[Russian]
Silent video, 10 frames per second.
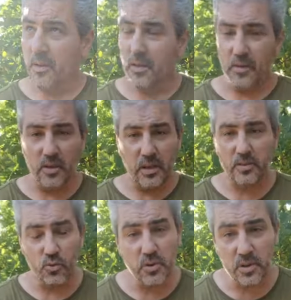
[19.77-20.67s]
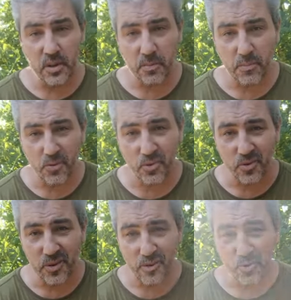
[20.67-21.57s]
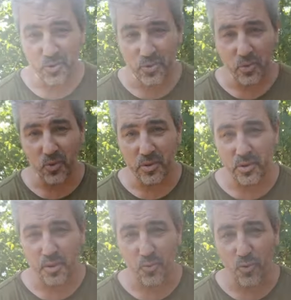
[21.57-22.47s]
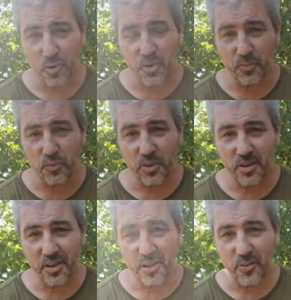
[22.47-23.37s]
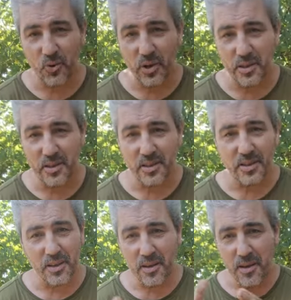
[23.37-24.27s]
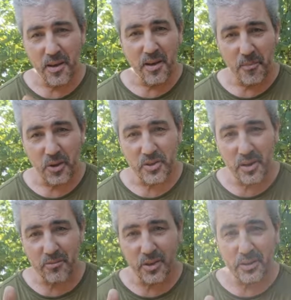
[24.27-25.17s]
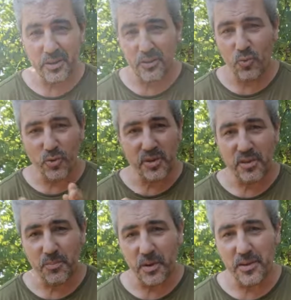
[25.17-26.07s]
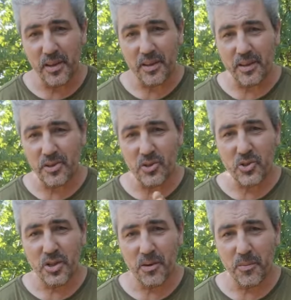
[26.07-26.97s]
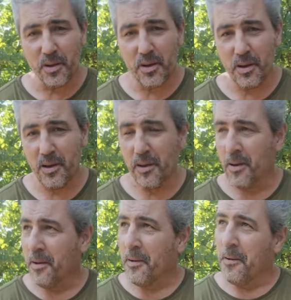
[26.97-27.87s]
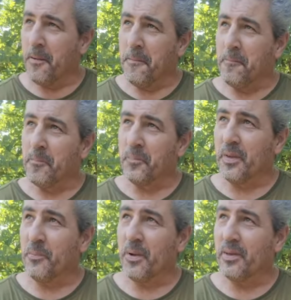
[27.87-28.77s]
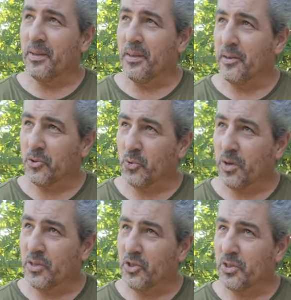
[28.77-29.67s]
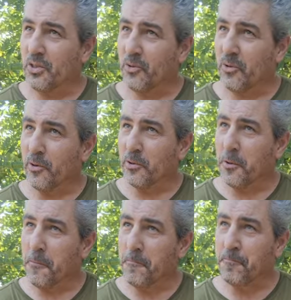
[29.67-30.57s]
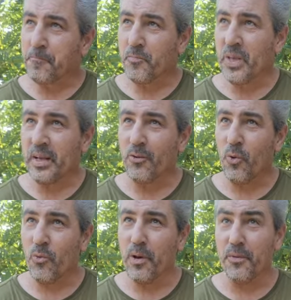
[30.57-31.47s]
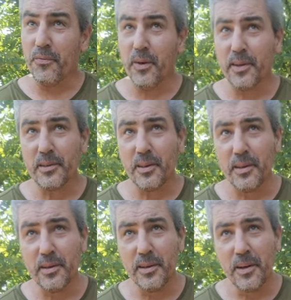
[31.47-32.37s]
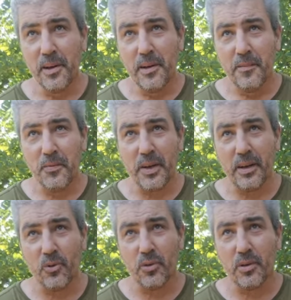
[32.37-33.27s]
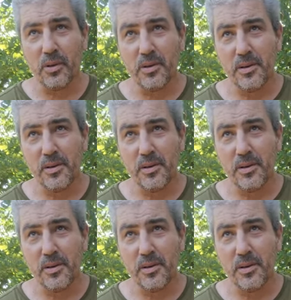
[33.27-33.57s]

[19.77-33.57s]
И наслушался по поводу того, что вот какую ошибку сделали украинцы. Пошли в этот курс непонятно зачем, непонятно на что рассчитывают никакого эффекта, никакой,